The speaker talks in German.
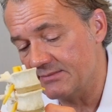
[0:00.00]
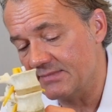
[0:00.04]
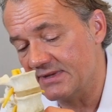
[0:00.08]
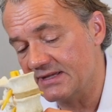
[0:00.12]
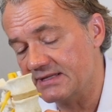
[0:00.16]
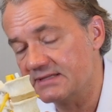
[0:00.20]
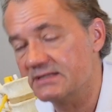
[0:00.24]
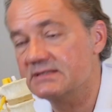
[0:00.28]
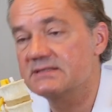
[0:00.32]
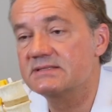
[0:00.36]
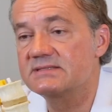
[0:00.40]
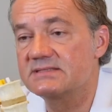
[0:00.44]

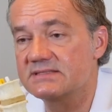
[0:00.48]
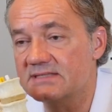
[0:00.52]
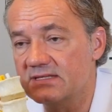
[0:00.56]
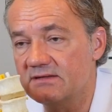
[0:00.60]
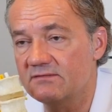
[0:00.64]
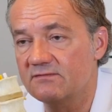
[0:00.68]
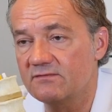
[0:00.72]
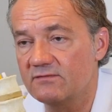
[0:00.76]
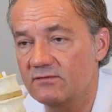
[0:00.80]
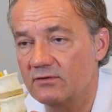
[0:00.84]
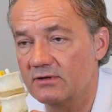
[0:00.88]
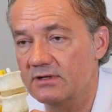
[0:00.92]
immer
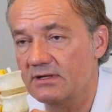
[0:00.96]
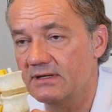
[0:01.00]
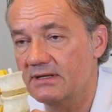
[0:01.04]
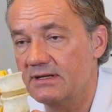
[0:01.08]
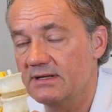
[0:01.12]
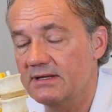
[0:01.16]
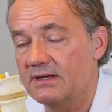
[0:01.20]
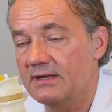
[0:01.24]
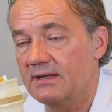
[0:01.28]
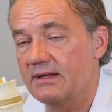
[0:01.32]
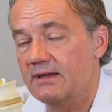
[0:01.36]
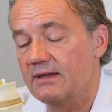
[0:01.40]
sinnvoll,
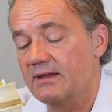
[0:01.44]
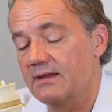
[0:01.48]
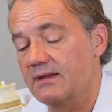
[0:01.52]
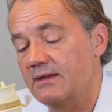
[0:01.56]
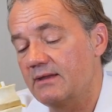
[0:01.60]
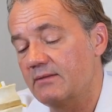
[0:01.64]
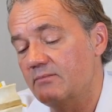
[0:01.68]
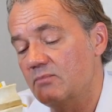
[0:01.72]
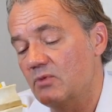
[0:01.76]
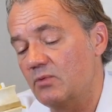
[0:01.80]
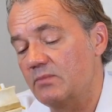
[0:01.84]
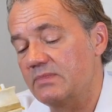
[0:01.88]

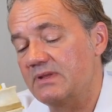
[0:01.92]
ähm,